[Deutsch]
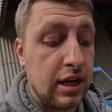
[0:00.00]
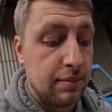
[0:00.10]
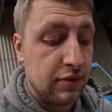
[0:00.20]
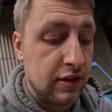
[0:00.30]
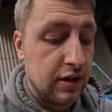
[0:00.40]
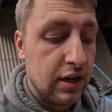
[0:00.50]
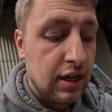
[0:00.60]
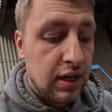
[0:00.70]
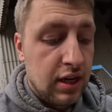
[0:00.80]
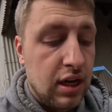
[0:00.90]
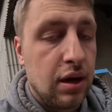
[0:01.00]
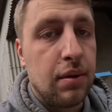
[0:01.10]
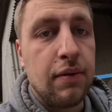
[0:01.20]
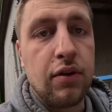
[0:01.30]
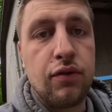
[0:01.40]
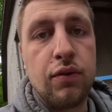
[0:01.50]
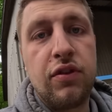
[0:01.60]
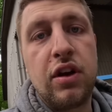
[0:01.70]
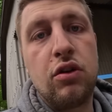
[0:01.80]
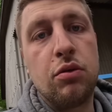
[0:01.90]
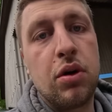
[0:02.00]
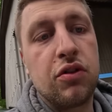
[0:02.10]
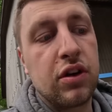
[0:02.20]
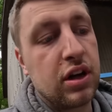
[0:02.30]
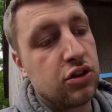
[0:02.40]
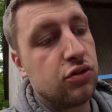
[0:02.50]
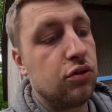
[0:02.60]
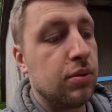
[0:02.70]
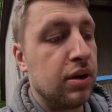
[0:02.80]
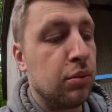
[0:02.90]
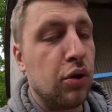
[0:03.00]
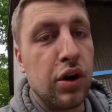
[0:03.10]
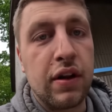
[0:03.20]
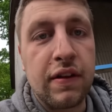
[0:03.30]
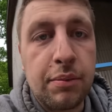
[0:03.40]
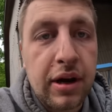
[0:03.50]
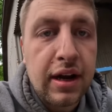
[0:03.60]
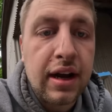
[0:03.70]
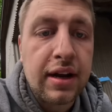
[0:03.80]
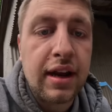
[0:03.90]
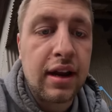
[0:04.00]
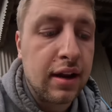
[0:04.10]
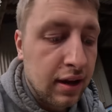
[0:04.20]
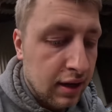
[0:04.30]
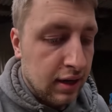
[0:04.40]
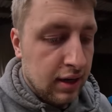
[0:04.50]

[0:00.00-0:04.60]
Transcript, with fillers: Narben sind. Aber wenn du 15 Kilo brauchst, dann kannst du schon über einen Neuansaat bald nachdenken.